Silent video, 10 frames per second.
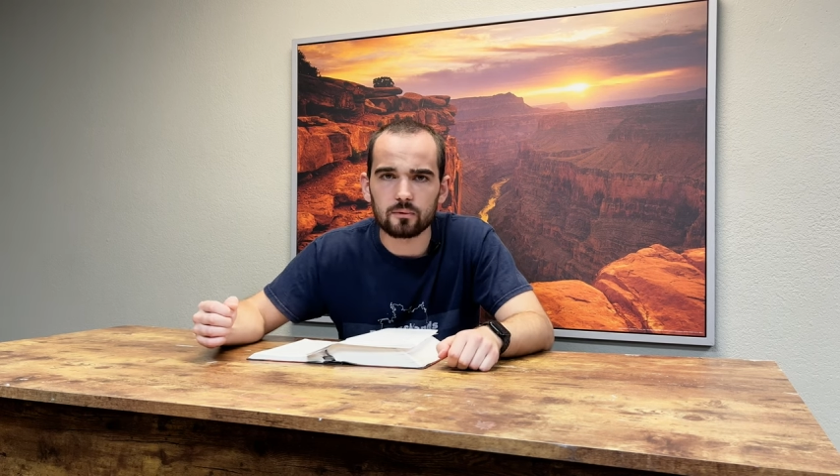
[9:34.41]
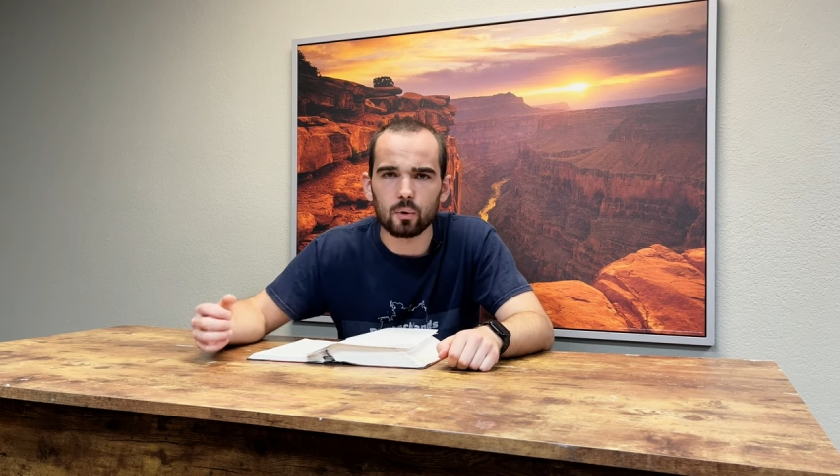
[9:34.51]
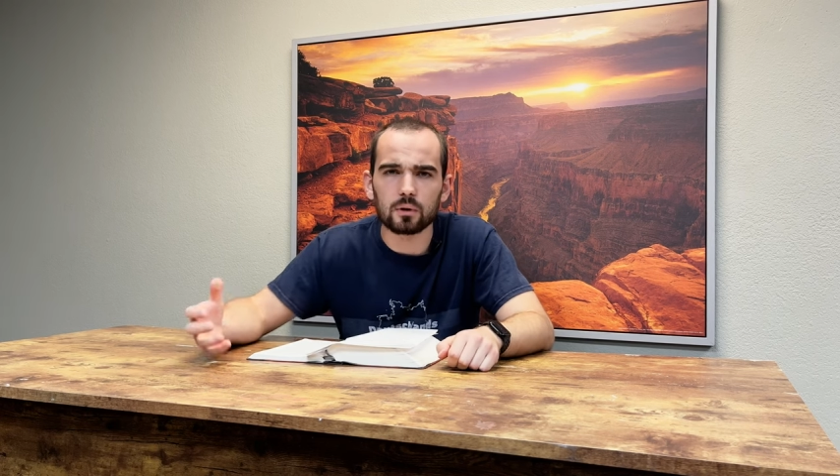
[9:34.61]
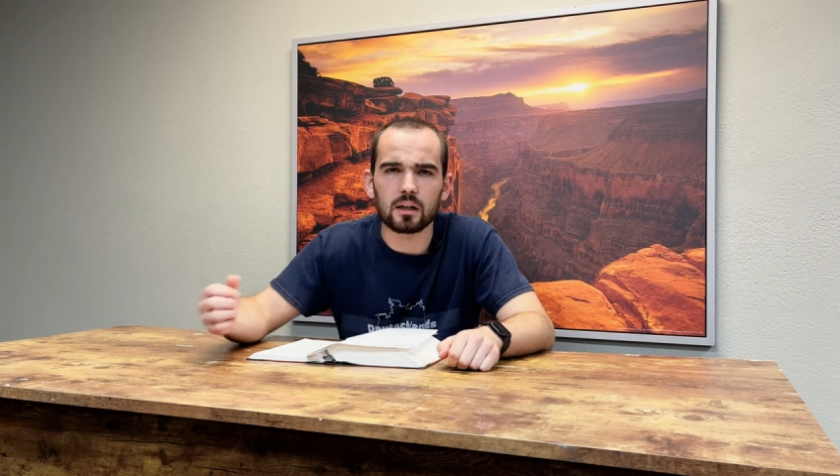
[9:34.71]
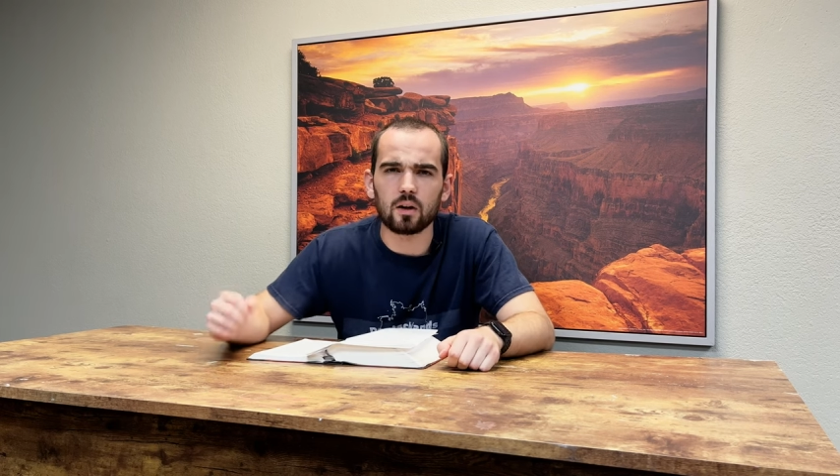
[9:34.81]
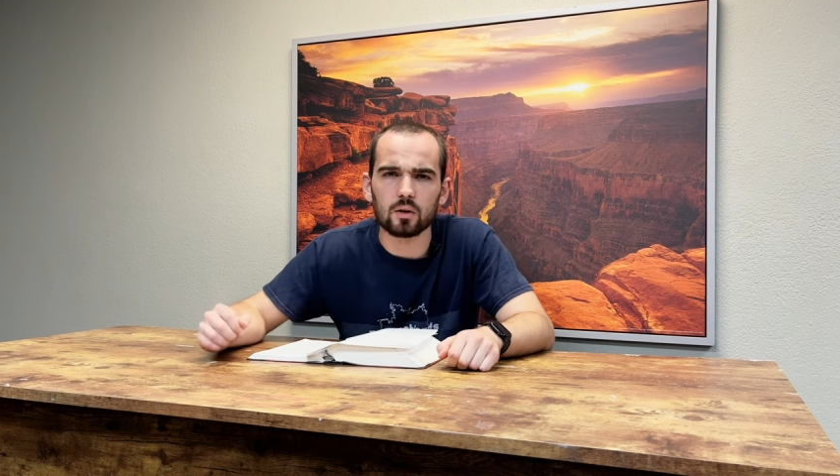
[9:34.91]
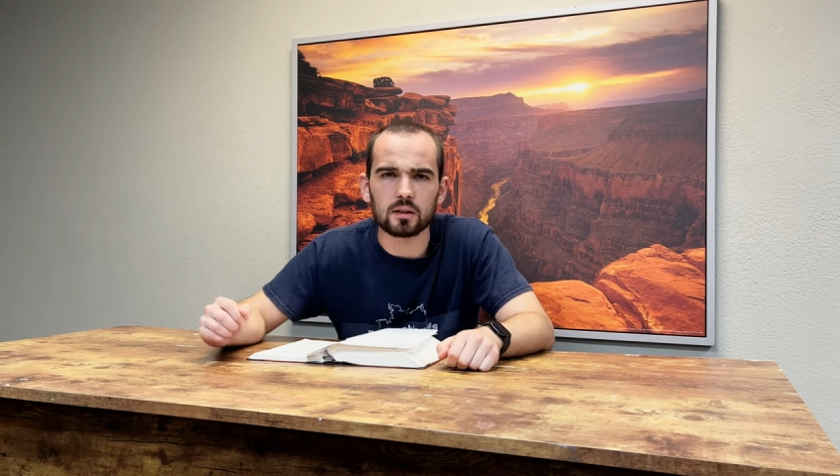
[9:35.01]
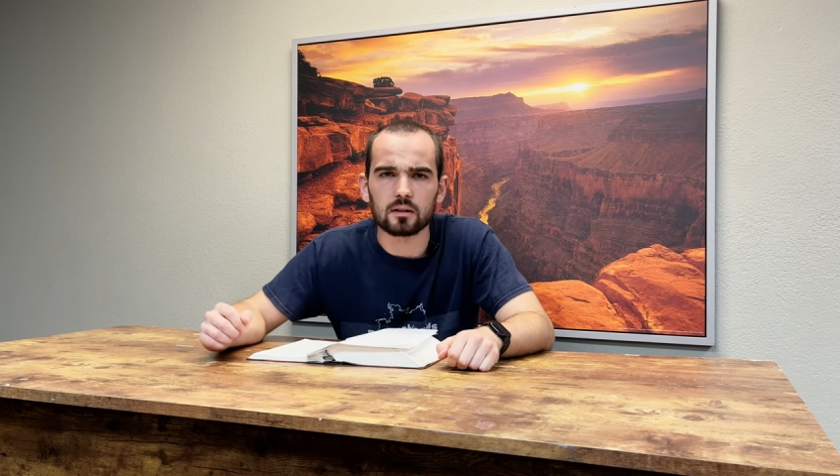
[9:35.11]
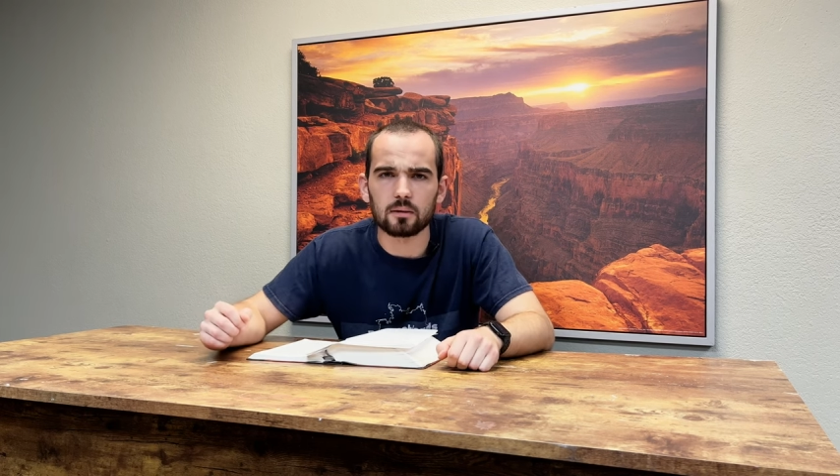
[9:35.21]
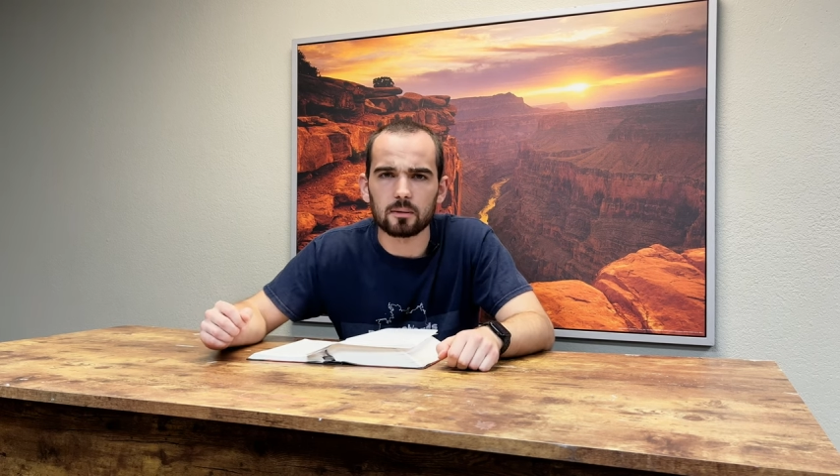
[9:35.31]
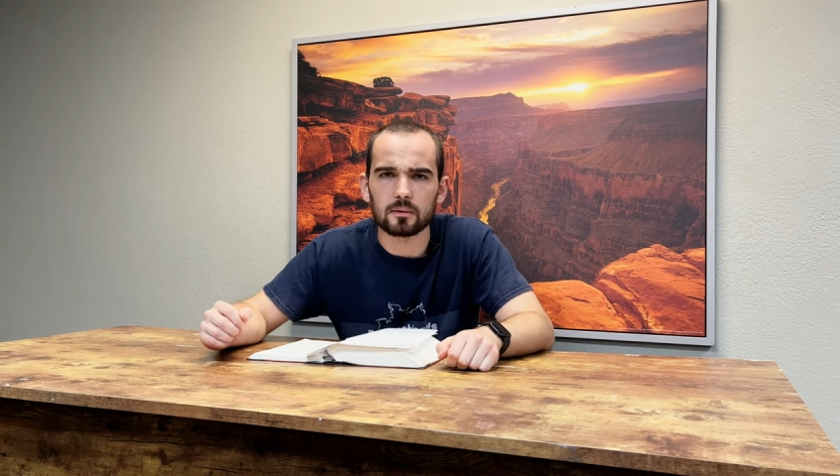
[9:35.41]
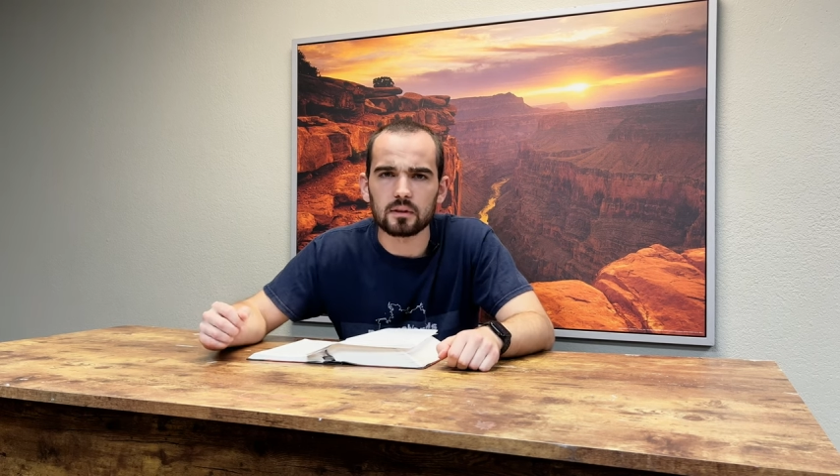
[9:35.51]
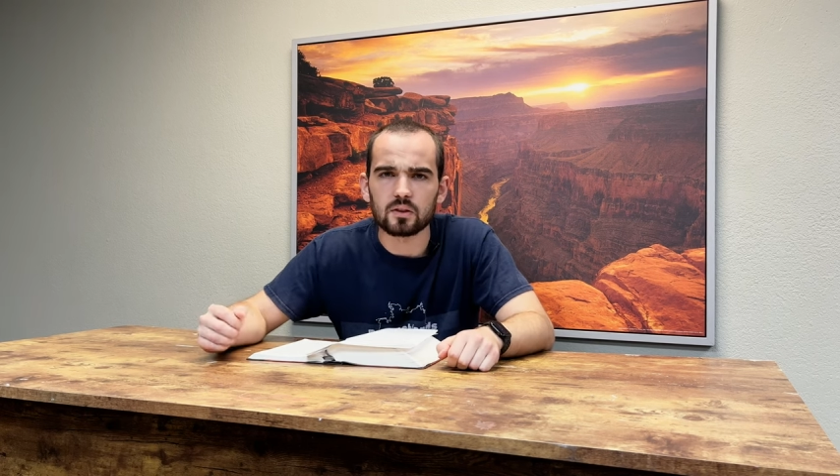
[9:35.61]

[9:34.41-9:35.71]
für irgendeine Aussage der Bibel,